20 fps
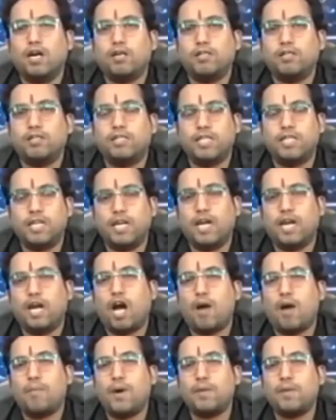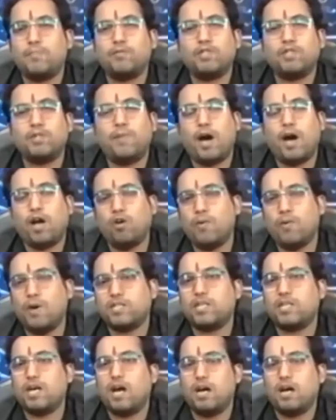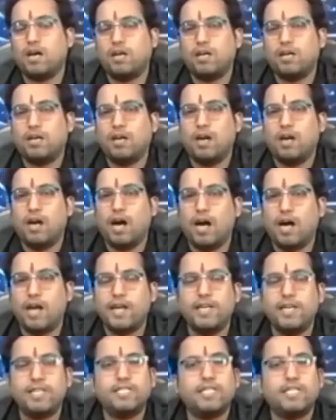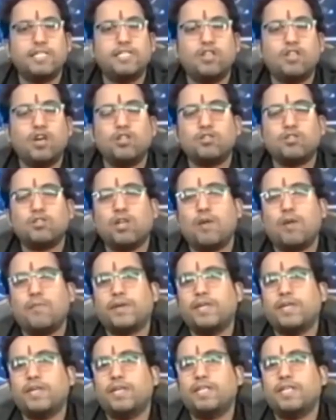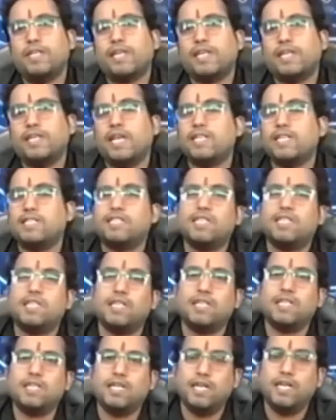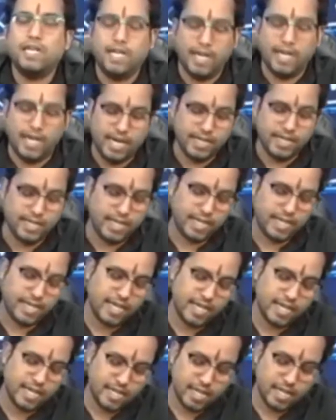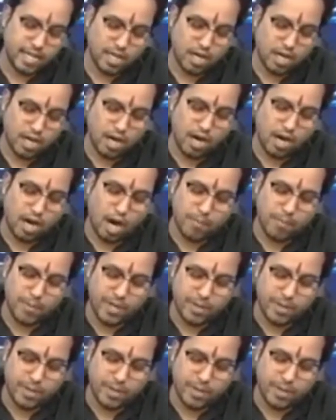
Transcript: যে আমার প্রতি ভালোবাসা আর এই যে নিরন্তর আমাকে ডেকে যাচ্ছে এই দেখে আমি